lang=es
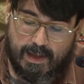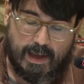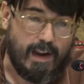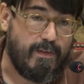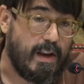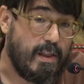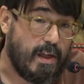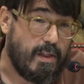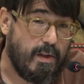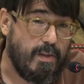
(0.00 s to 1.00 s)
que la
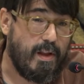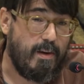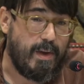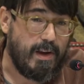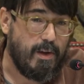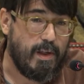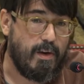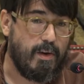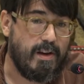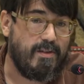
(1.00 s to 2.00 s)
financiación del
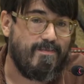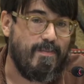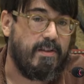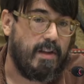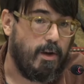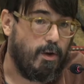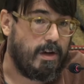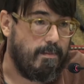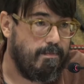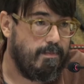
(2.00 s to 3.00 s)
periódico es misteriosa